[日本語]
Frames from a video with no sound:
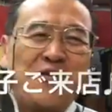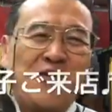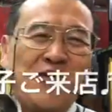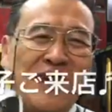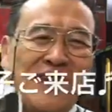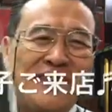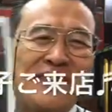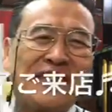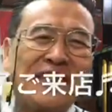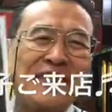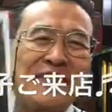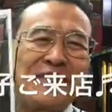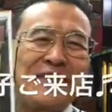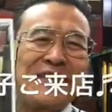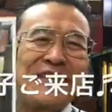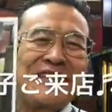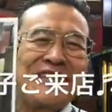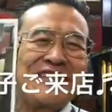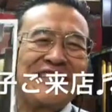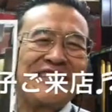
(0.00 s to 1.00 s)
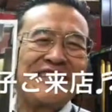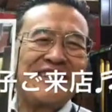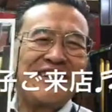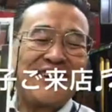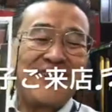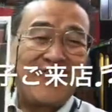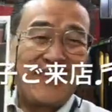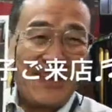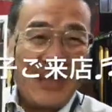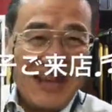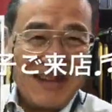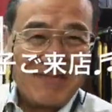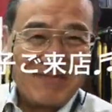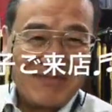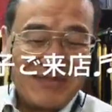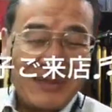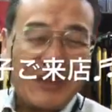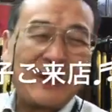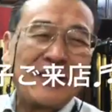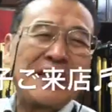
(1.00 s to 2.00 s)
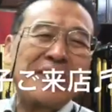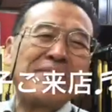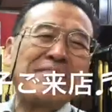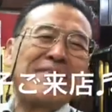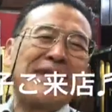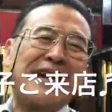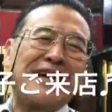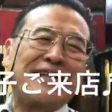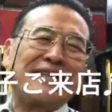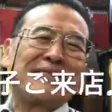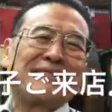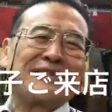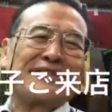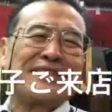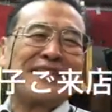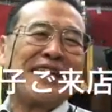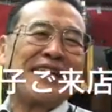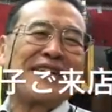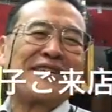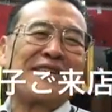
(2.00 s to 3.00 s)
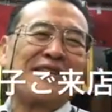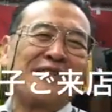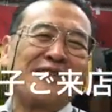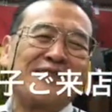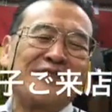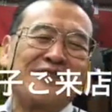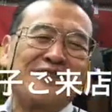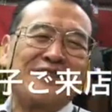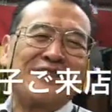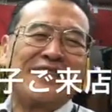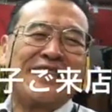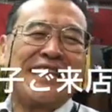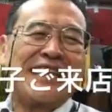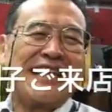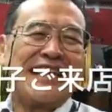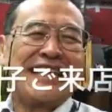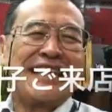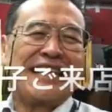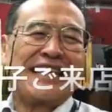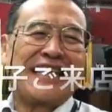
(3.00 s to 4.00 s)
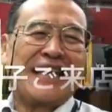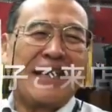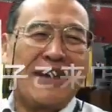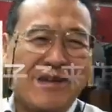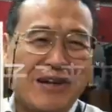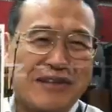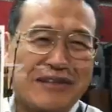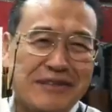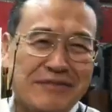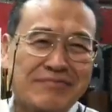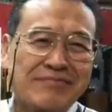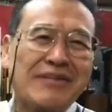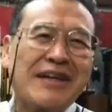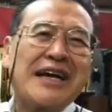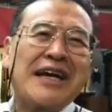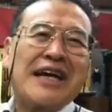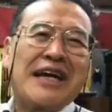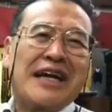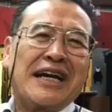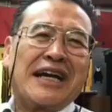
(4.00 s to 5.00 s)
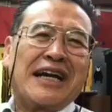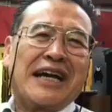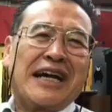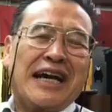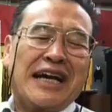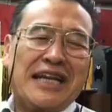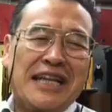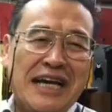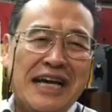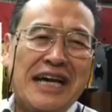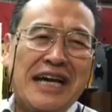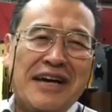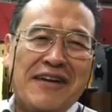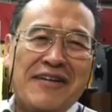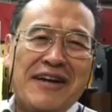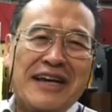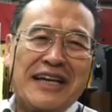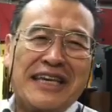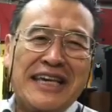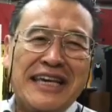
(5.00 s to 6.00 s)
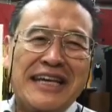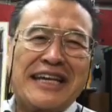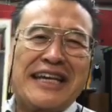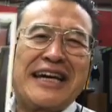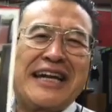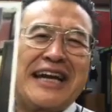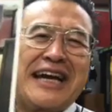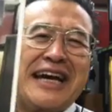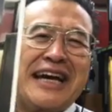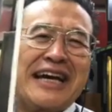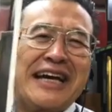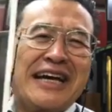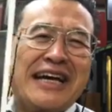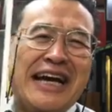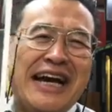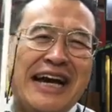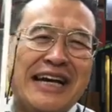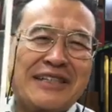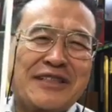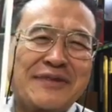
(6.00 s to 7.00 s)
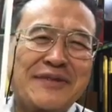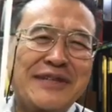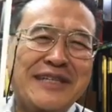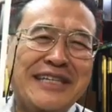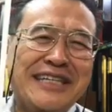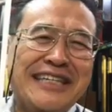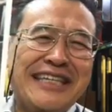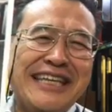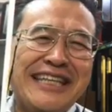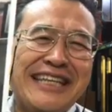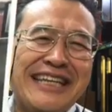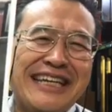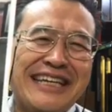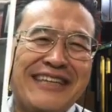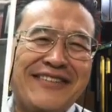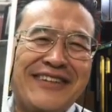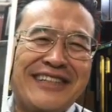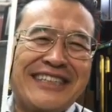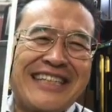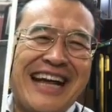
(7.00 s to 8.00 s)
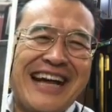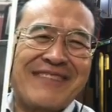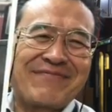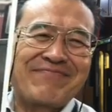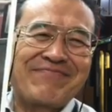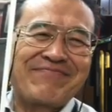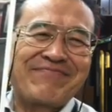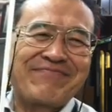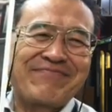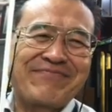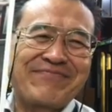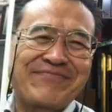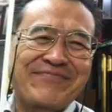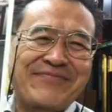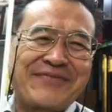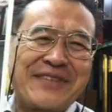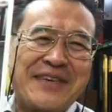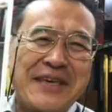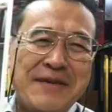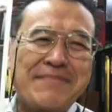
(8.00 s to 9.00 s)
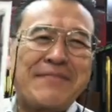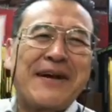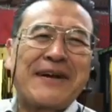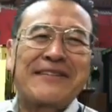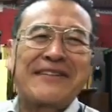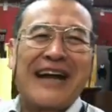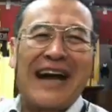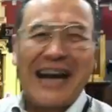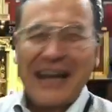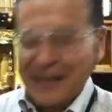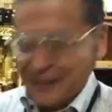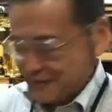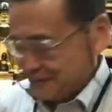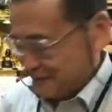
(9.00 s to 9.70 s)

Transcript: Facebook のご縁5年前に仏壇購入いただいた田川君神奈川県から遊びに来ていただきました金箔が